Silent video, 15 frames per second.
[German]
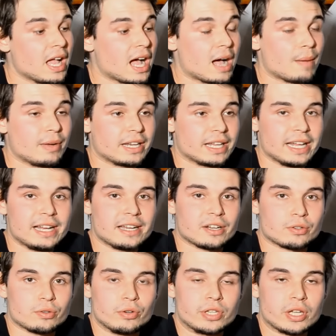aber der hält
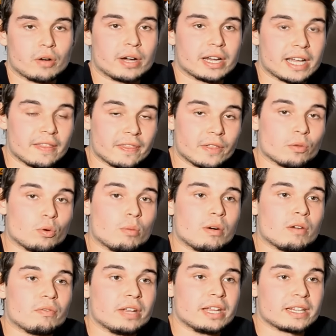natürlich auch an anderen
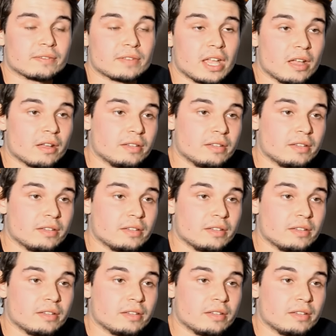Oberflächen.